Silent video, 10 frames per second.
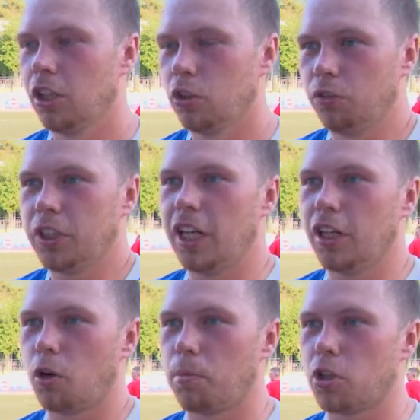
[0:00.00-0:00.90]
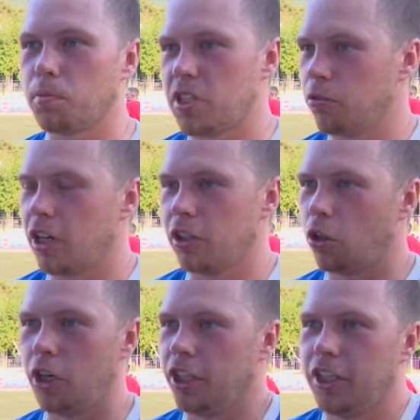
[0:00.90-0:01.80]
Ну, взяли игру просто под свой
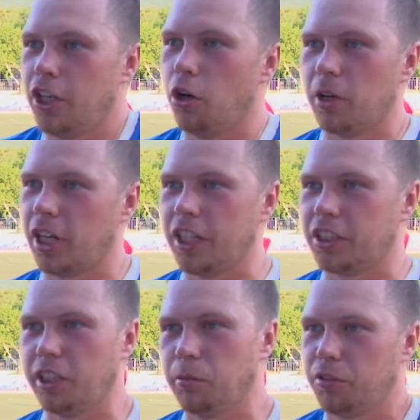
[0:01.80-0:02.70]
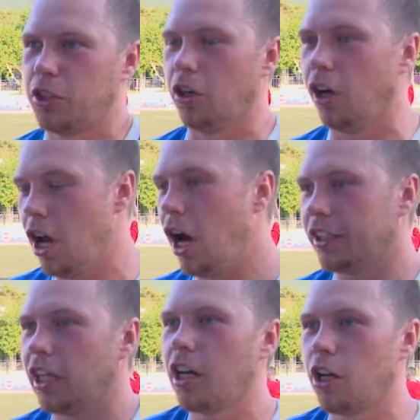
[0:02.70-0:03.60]
контроль, не даем играть им, и все. А так